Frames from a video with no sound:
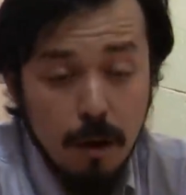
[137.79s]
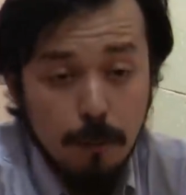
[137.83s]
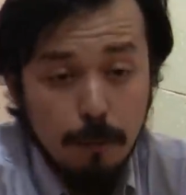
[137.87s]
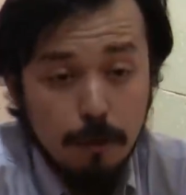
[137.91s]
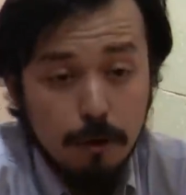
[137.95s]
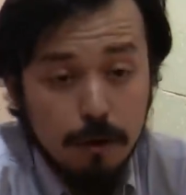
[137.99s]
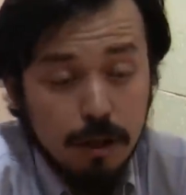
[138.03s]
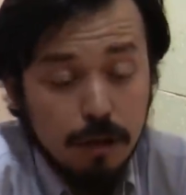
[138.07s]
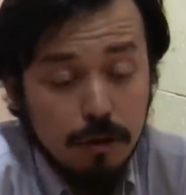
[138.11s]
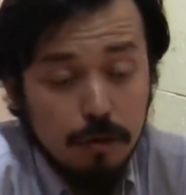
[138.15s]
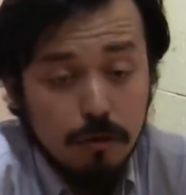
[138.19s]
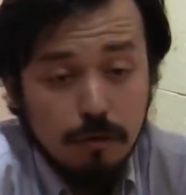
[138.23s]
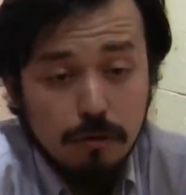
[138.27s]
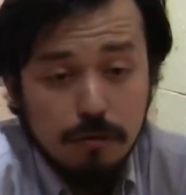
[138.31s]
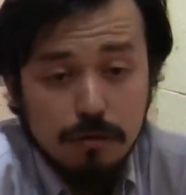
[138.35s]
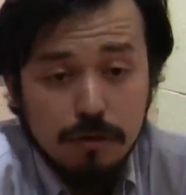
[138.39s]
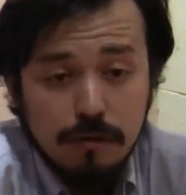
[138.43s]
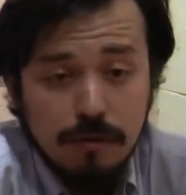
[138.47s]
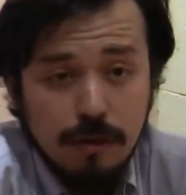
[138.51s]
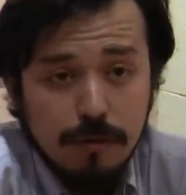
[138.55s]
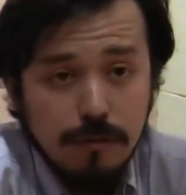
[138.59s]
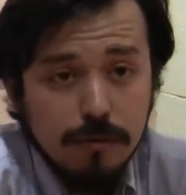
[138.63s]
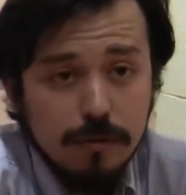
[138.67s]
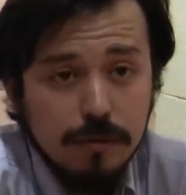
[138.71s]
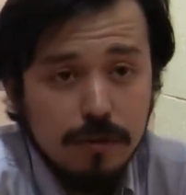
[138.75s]
por tanto no
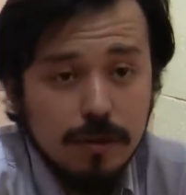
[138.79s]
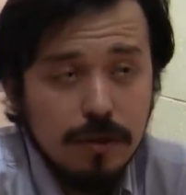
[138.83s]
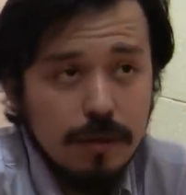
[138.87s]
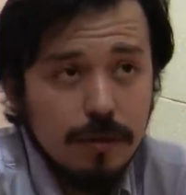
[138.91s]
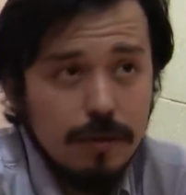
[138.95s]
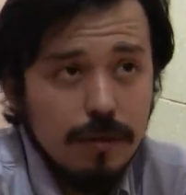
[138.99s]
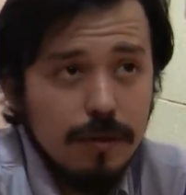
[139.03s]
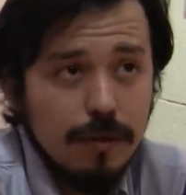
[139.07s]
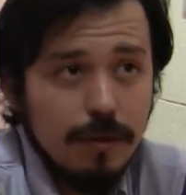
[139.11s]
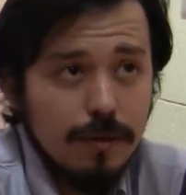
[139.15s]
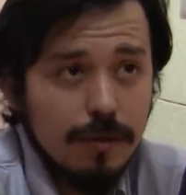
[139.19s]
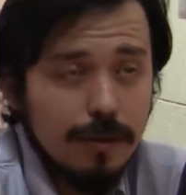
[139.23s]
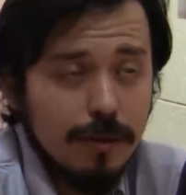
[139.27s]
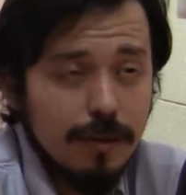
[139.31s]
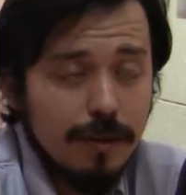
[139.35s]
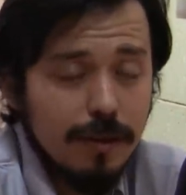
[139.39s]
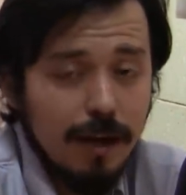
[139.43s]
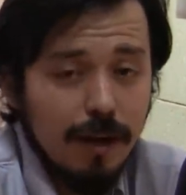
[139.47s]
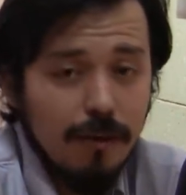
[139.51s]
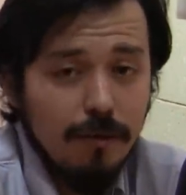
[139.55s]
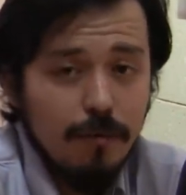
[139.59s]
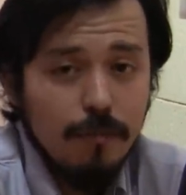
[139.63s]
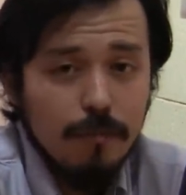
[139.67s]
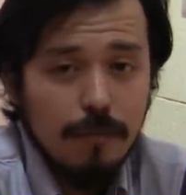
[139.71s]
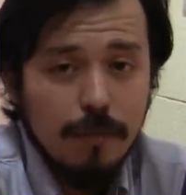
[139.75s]
sabemos si en
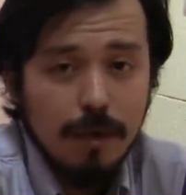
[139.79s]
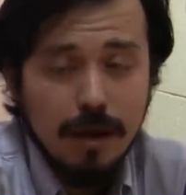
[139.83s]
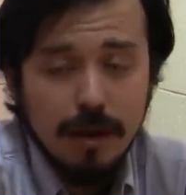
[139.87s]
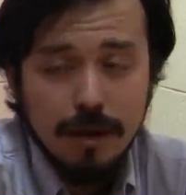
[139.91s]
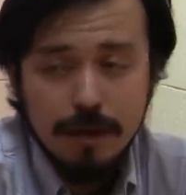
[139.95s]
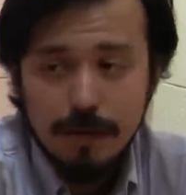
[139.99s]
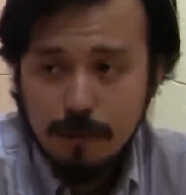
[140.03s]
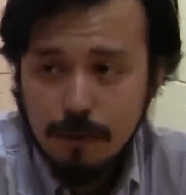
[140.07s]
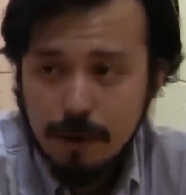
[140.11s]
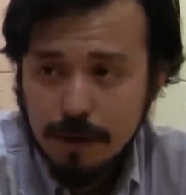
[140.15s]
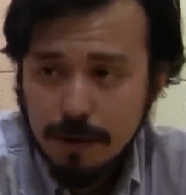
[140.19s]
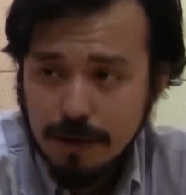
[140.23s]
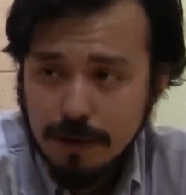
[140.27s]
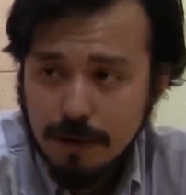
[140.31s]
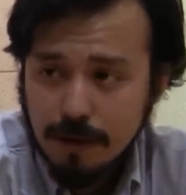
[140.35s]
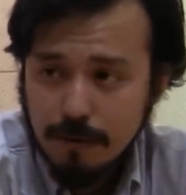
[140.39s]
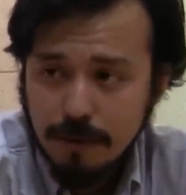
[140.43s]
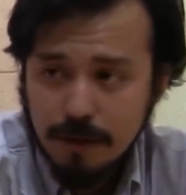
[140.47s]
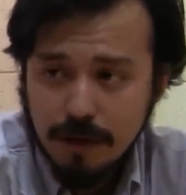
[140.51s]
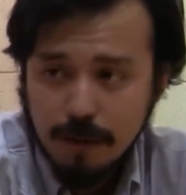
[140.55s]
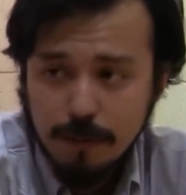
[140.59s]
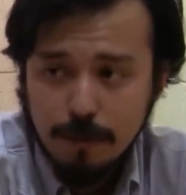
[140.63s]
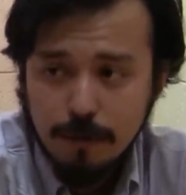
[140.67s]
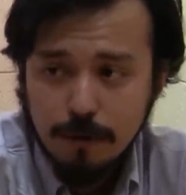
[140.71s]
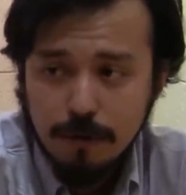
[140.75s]
tres años más Walter
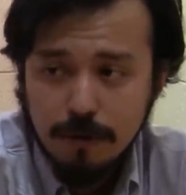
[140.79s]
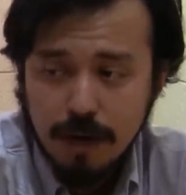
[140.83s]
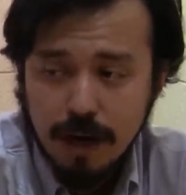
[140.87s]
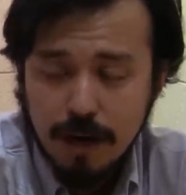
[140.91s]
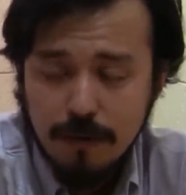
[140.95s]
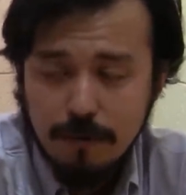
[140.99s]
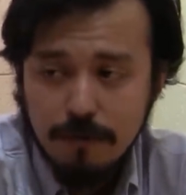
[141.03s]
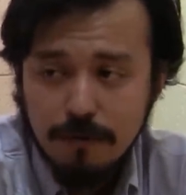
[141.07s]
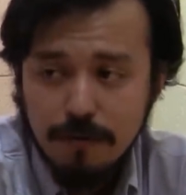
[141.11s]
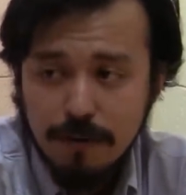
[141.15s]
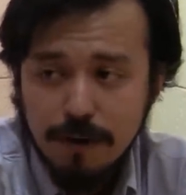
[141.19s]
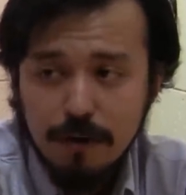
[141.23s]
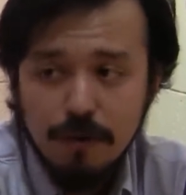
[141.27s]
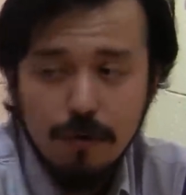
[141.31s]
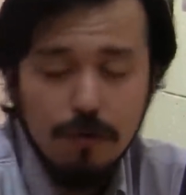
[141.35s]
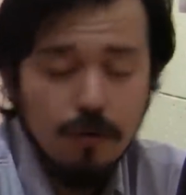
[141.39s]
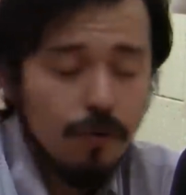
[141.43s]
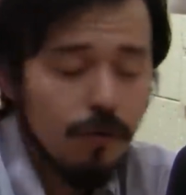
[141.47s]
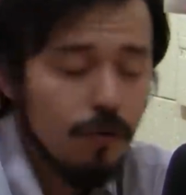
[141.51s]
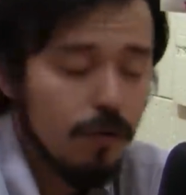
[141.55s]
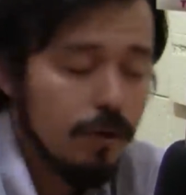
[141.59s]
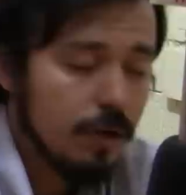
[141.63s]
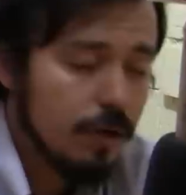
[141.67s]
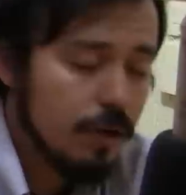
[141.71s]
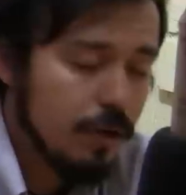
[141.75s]
Ramírez podrá volver o
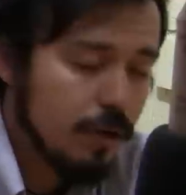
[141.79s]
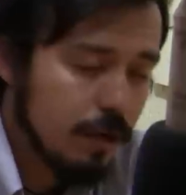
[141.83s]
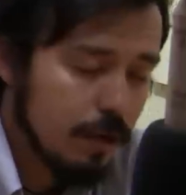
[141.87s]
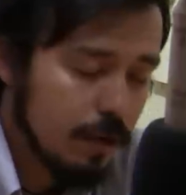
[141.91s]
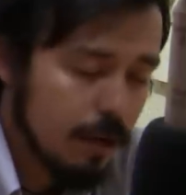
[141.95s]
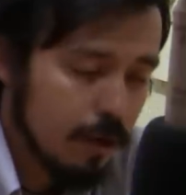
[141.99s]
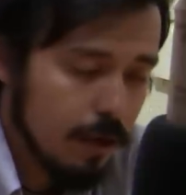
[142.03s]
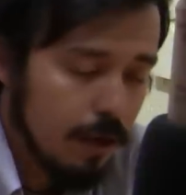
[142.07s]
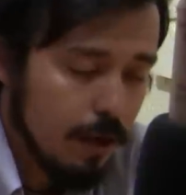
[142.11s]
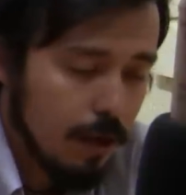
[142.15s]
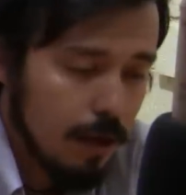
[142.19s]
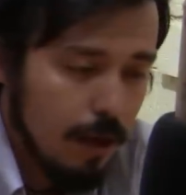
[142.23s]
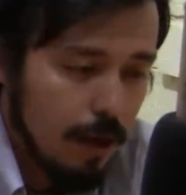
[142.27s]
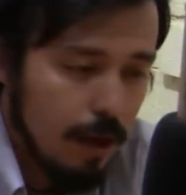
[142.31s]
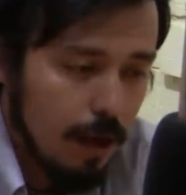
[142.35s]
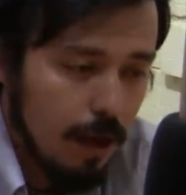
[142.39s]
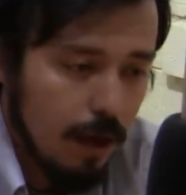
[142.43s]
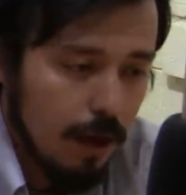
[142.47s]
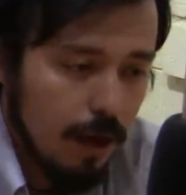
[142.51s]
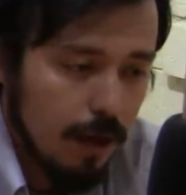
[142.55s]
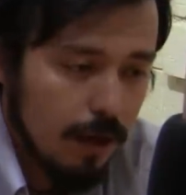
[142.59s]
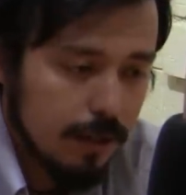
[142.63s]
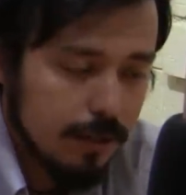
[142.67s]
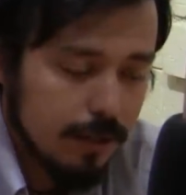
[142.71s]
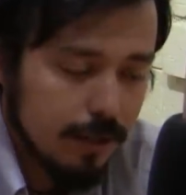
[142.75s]
no
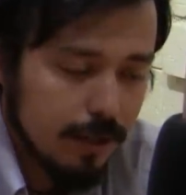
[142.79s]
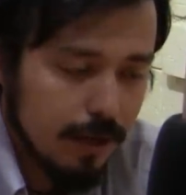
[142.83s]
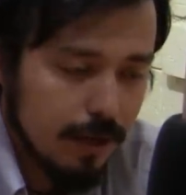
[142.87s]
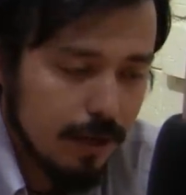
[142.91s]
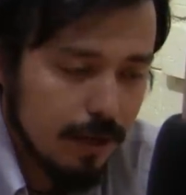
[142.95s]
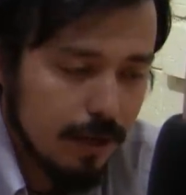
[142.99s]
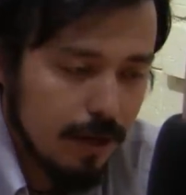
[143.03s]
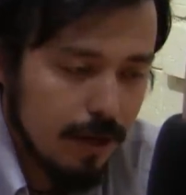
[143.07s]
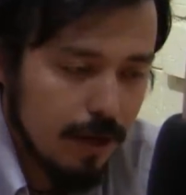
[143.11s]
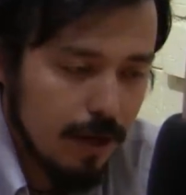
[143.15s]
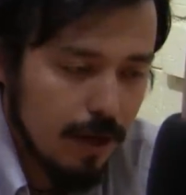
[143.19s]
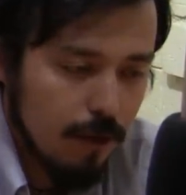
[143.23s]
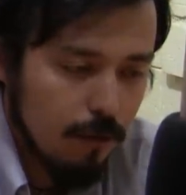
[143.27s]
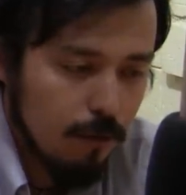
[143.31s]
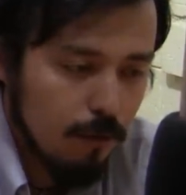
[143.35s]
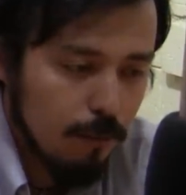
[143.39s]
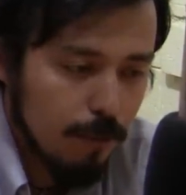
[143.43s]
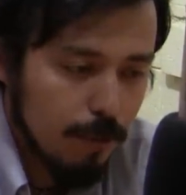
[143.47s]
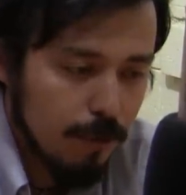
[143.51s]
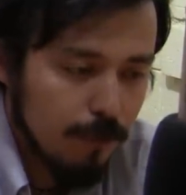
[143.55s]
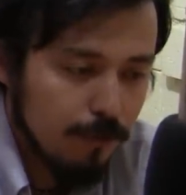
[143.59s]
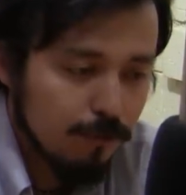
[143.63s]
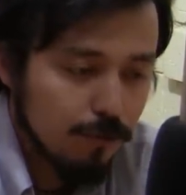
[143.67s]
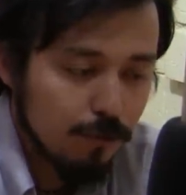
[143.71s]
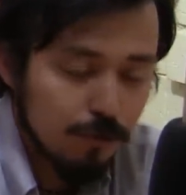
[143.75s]
a,
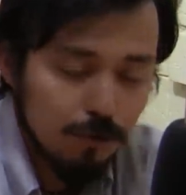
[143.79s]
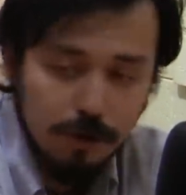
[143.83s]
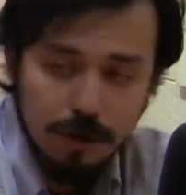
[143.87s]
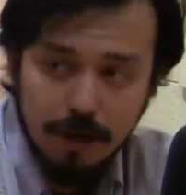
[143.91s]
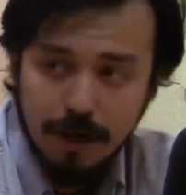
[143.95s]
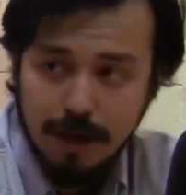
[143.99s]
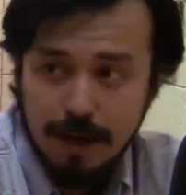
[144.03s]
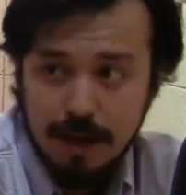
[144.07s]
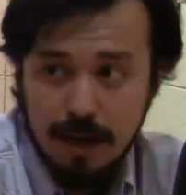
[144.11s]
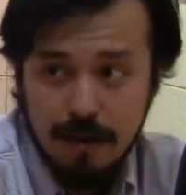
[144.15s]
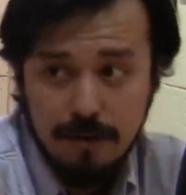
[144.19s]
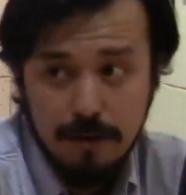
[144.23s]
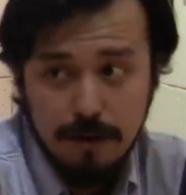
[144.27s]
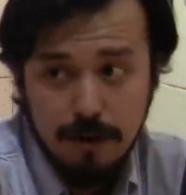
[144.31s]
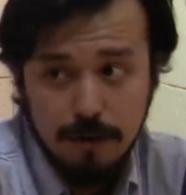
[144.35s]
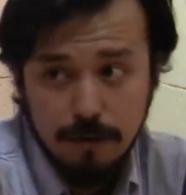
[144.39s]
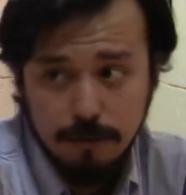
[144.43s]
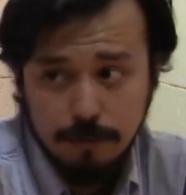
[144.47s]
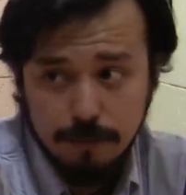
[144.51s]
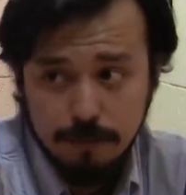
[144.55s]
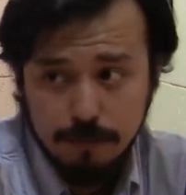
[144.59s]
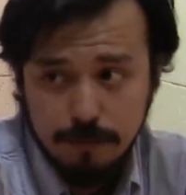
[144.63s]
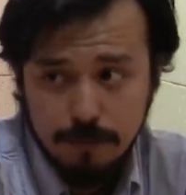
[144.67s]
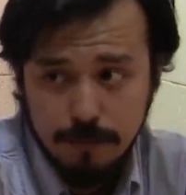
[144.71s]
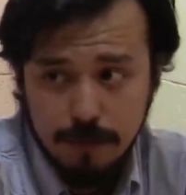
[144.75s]
cumplir funciones en carabinero.